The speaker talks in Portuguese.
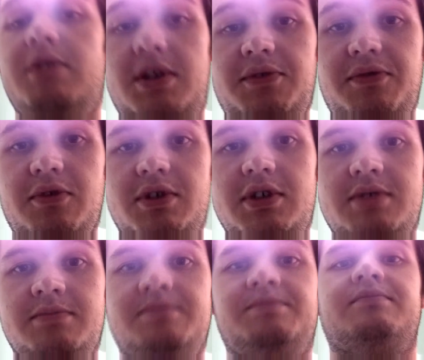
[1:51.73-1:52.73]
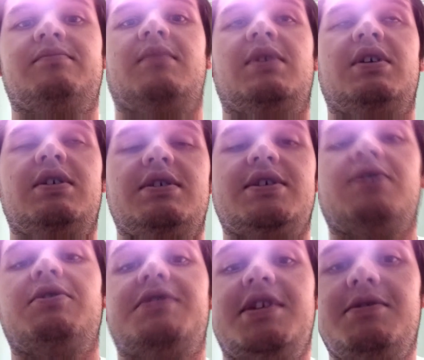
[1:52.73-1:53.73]
telefone
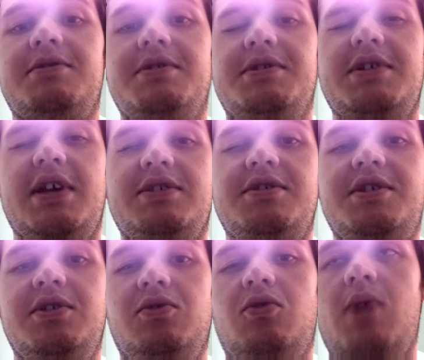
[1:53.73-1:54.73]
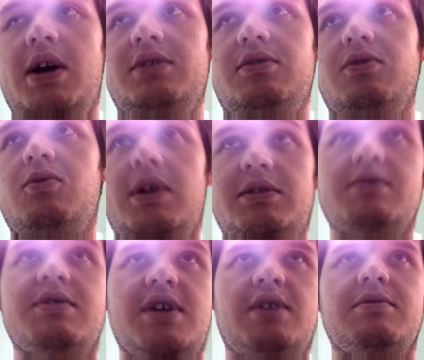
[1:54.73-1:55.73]
0800 754
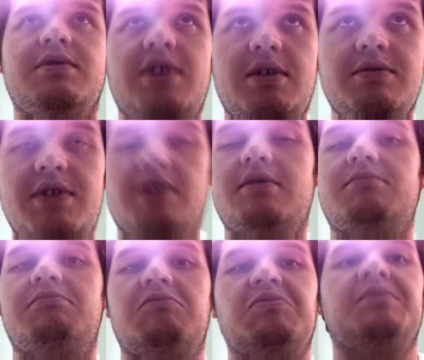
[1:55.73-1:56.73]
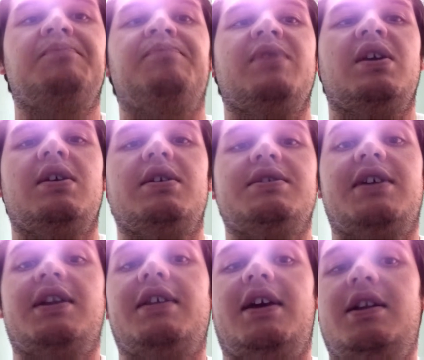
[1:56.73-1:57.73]
4000.
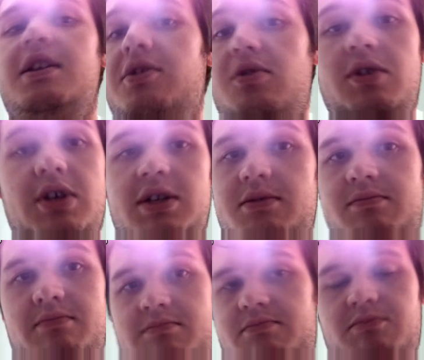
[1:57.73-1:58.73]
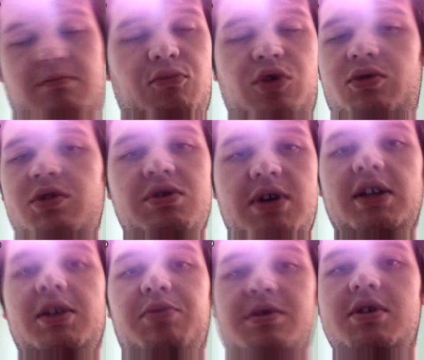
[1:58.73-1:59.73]
Secretária eletrônica, muito
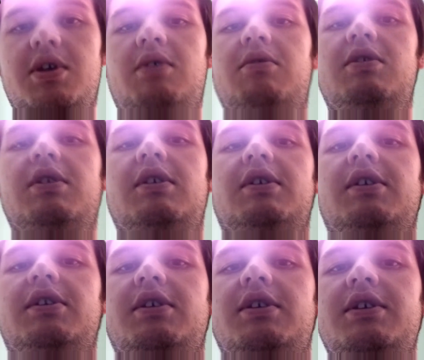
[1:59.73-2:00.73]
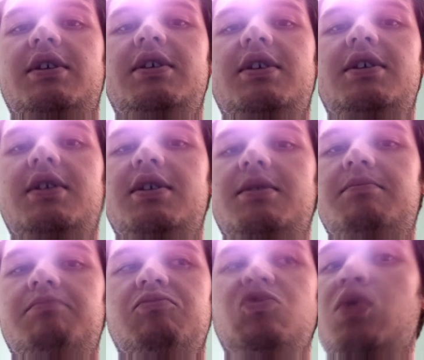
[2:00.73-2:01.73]
enjoada por sinal, e
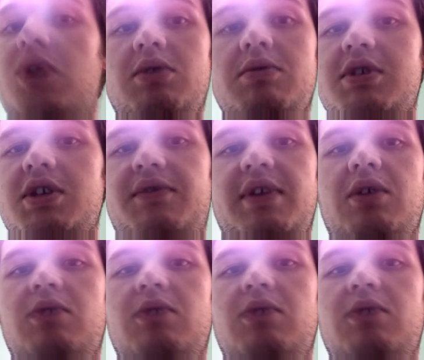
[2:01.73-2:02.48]
nunca consegui falar